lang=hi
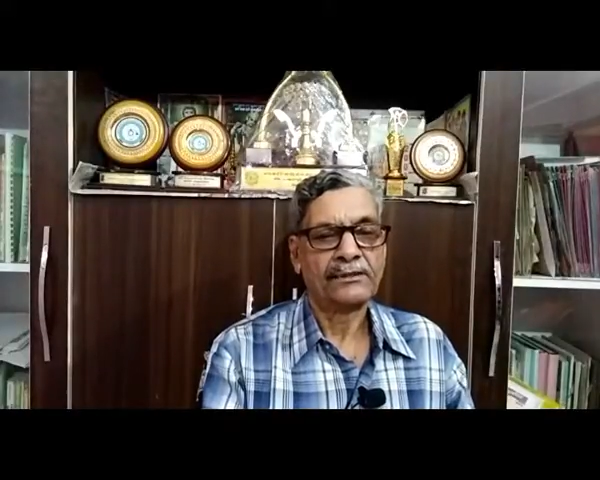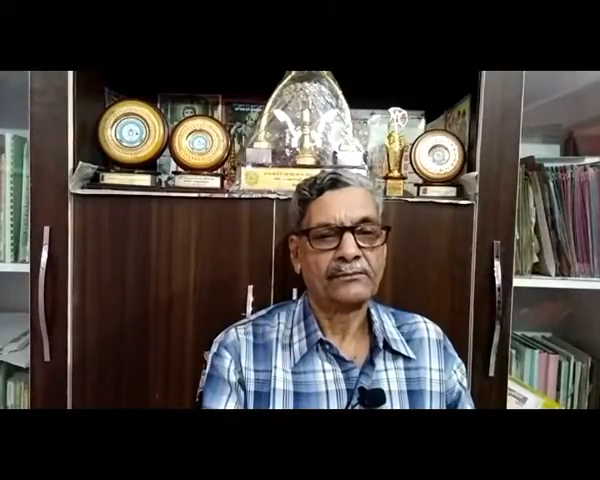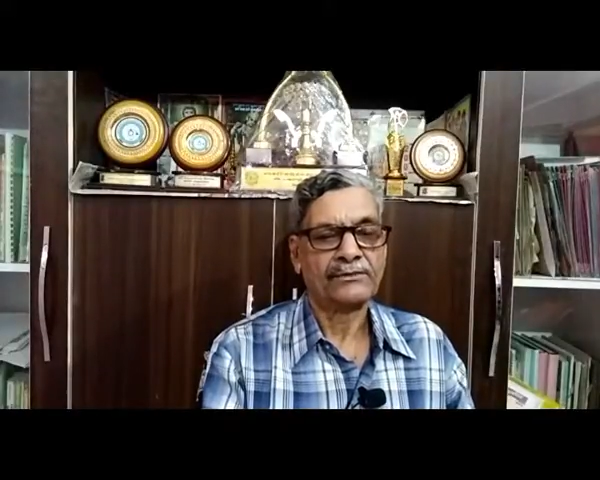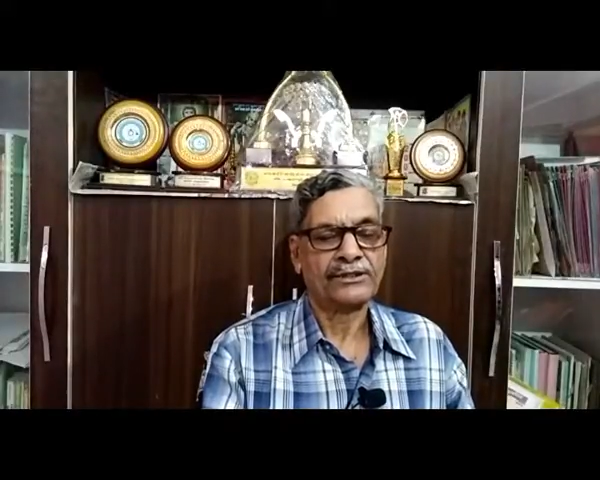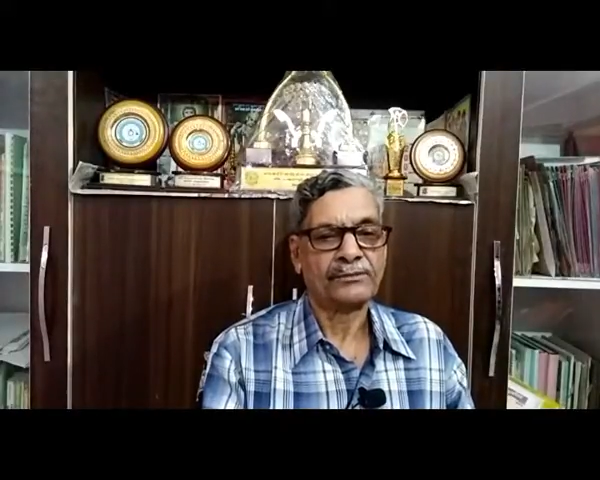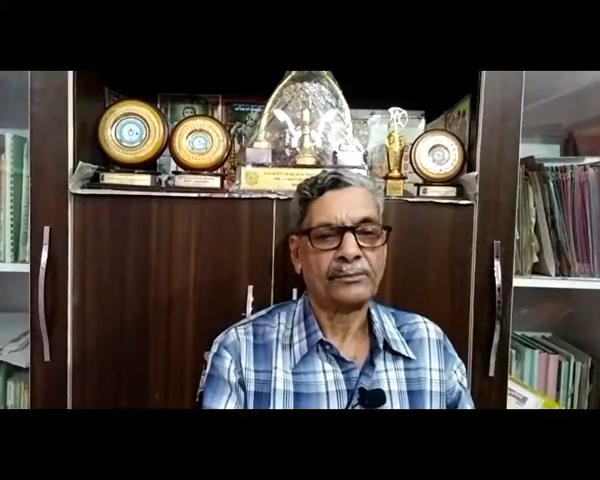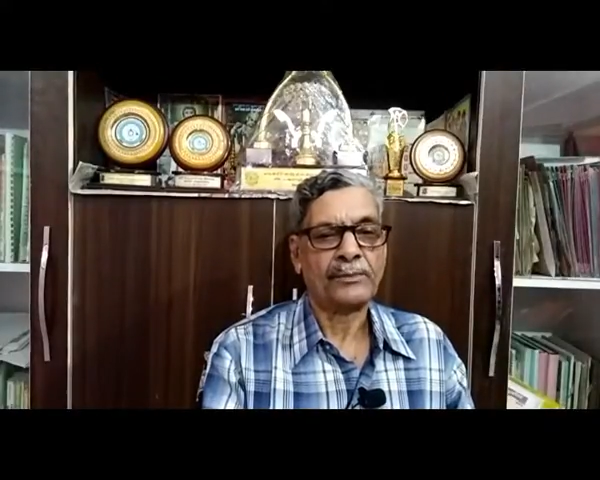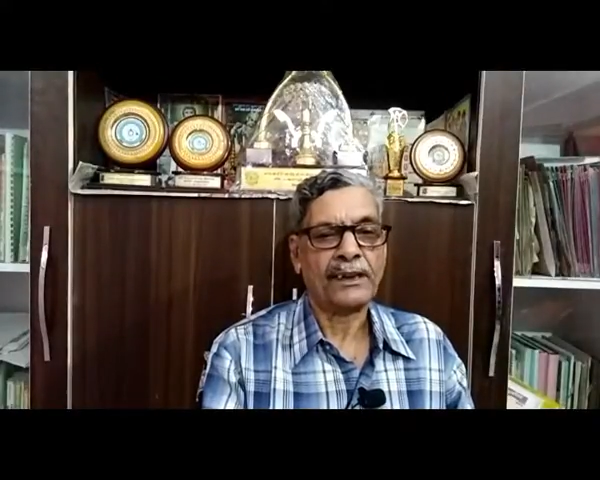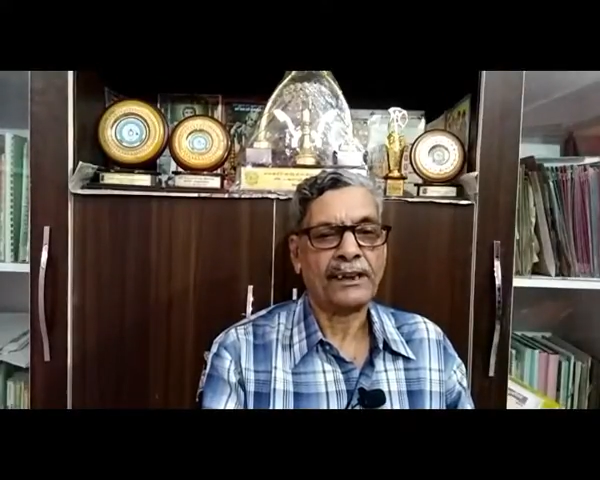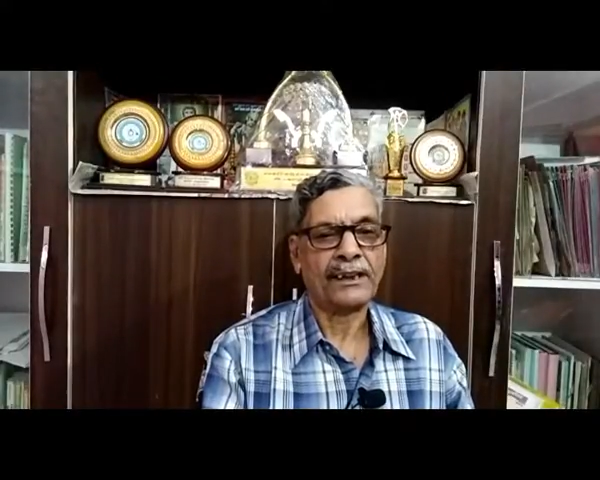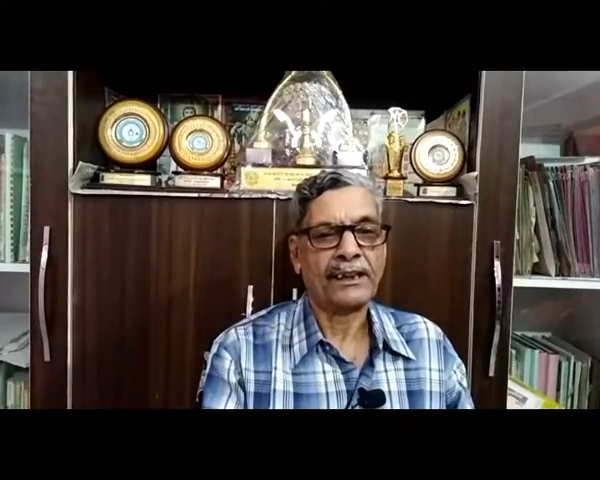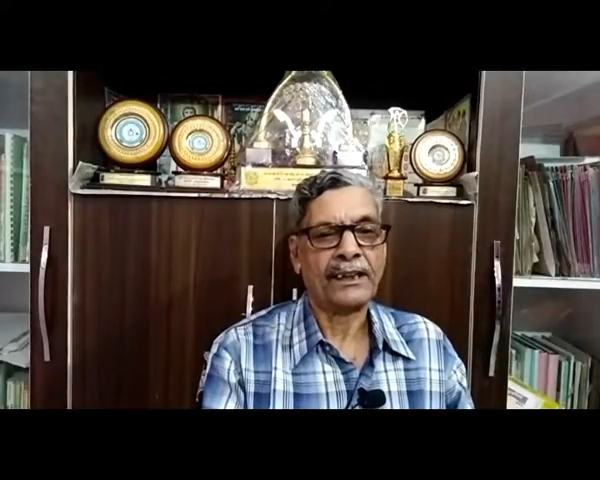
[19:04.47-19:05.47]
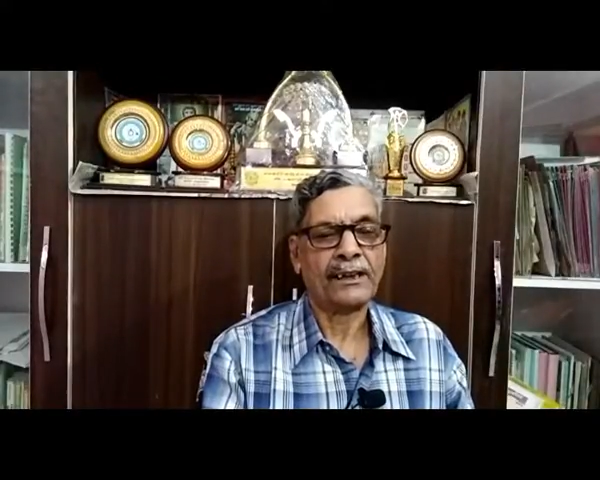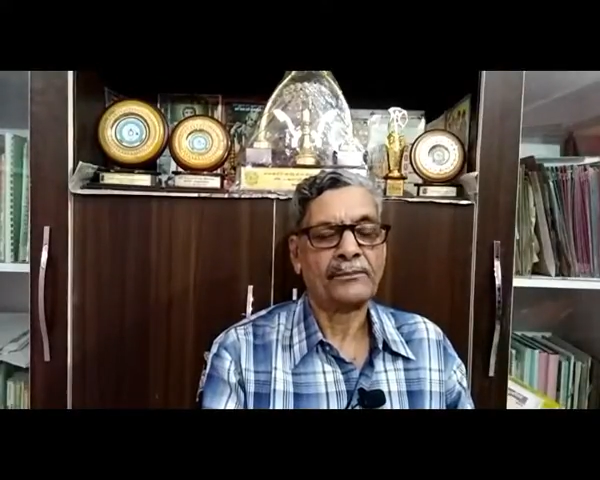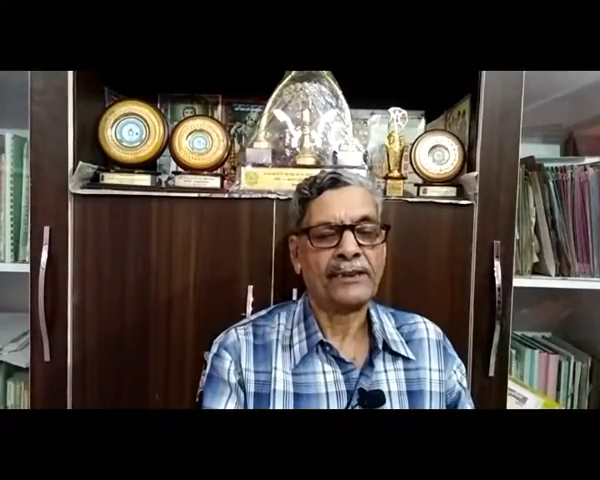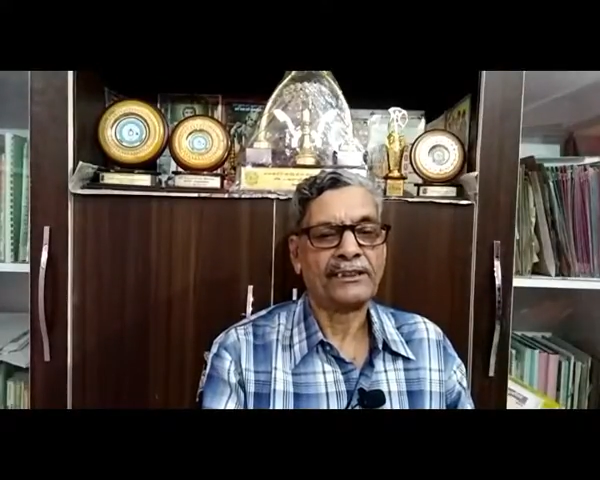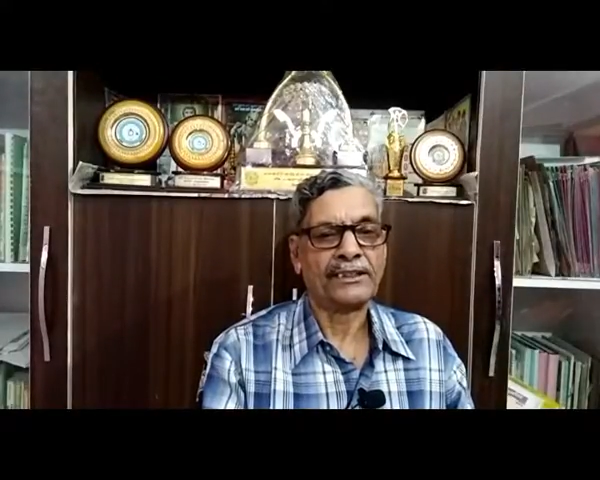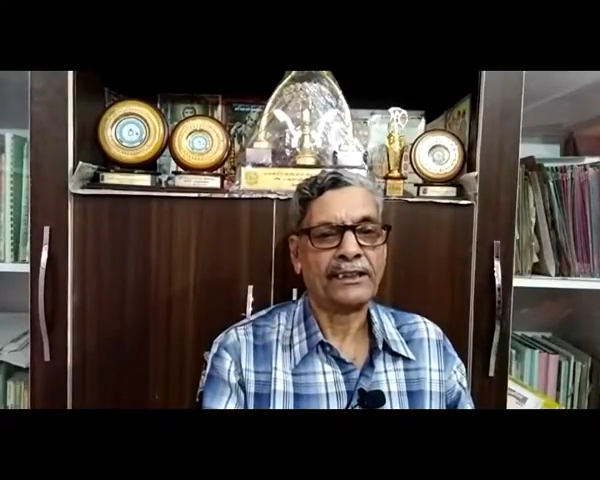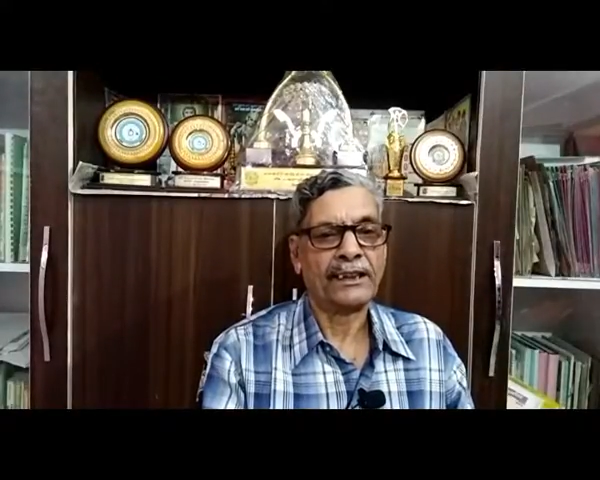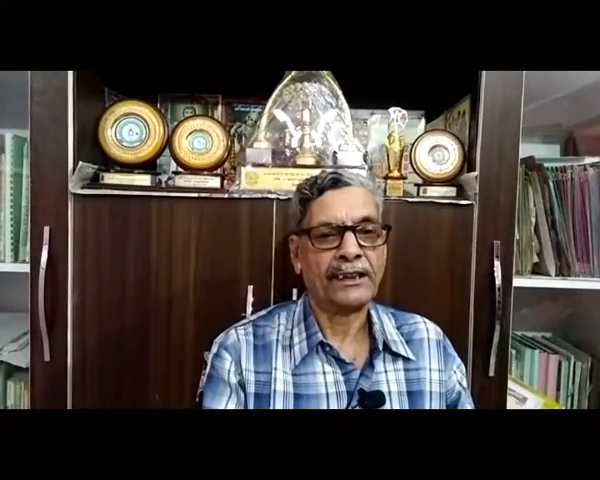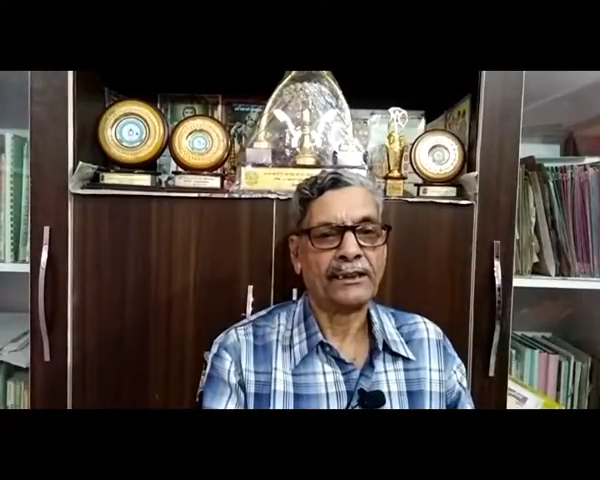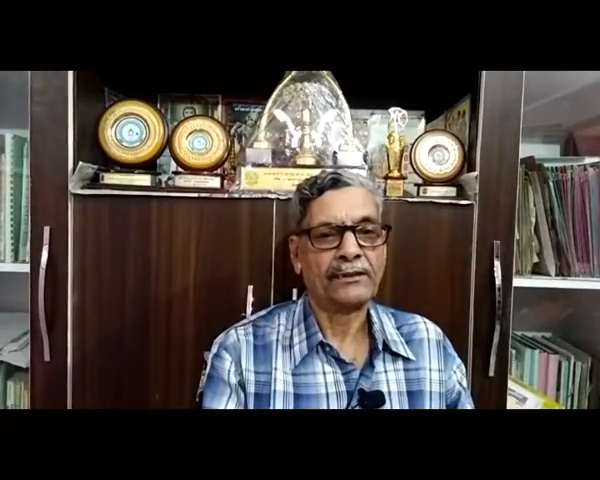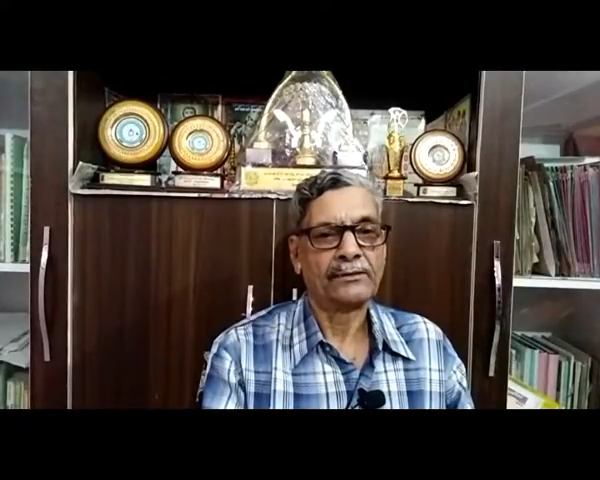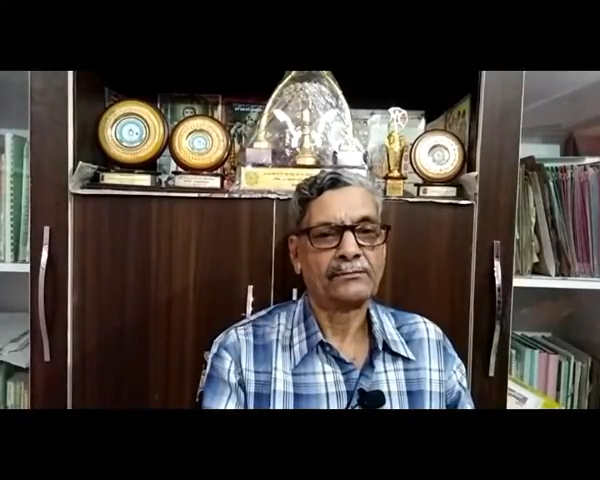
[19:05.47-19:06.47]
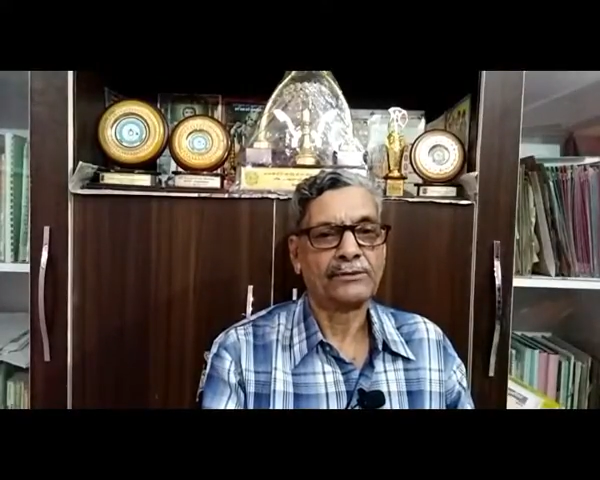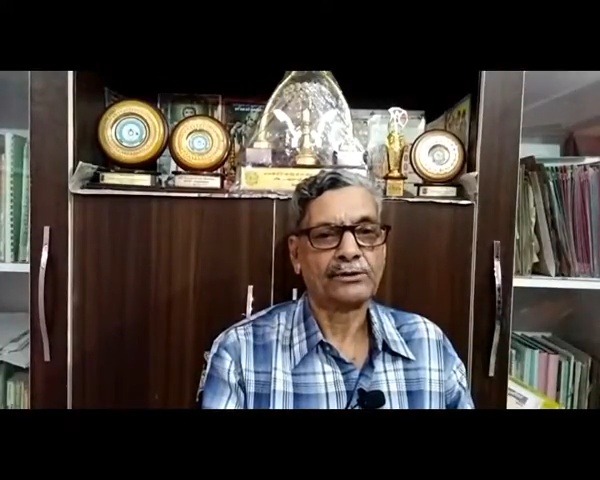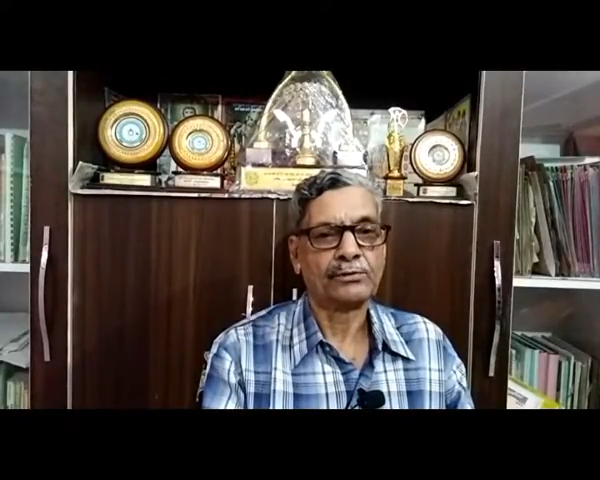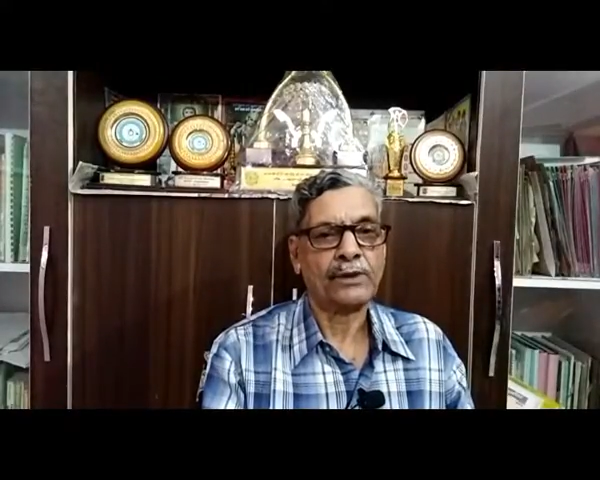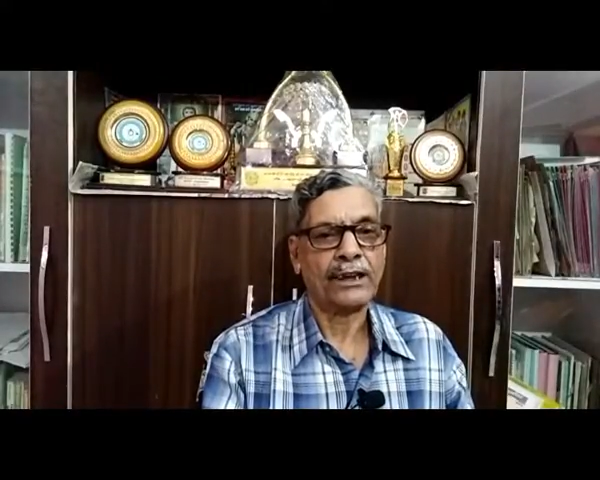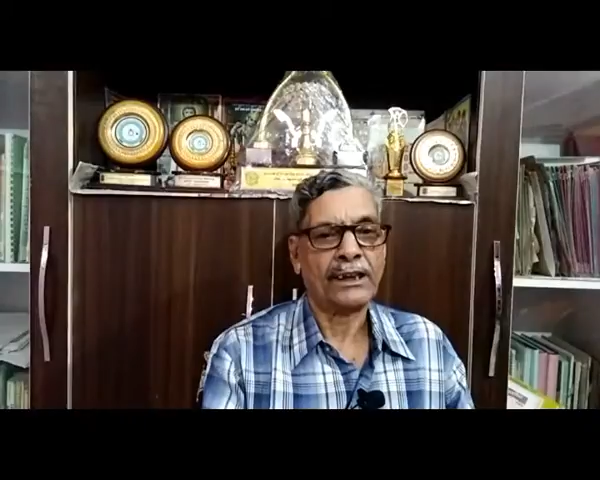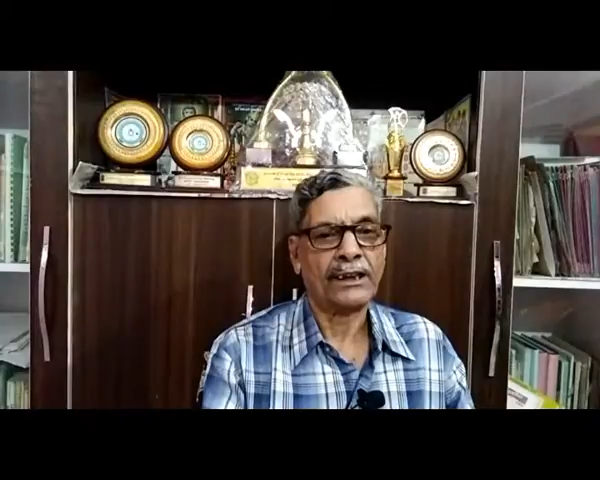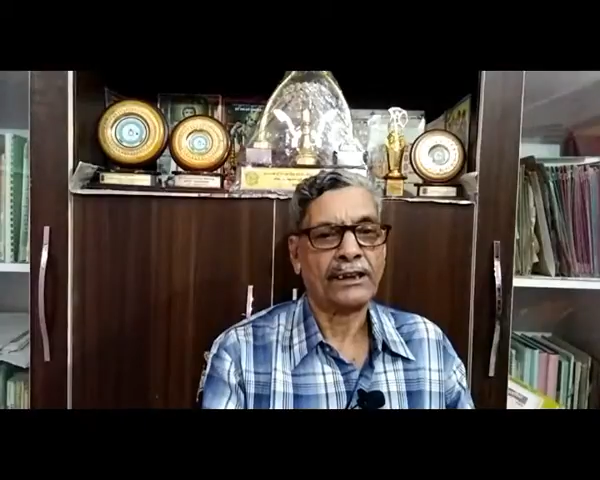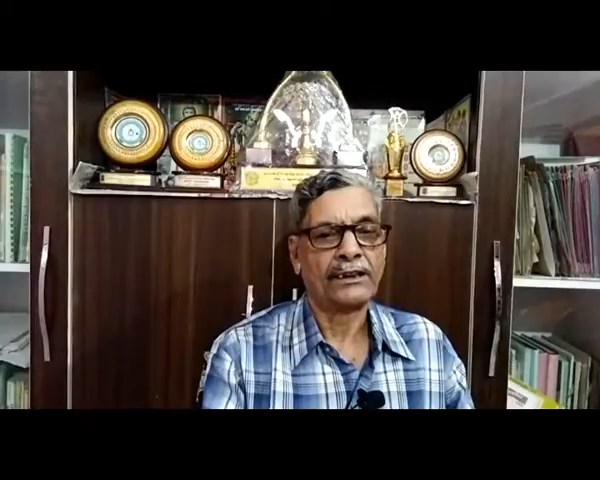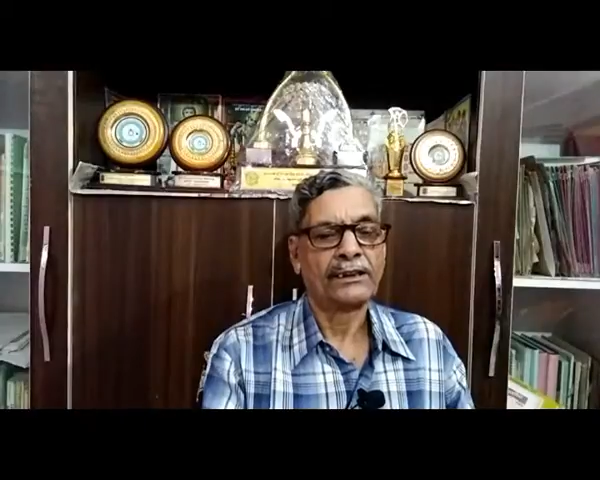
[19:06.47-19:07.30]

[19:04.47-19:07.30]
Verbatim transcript: जिसमें पालक है मेथी है बथुआ है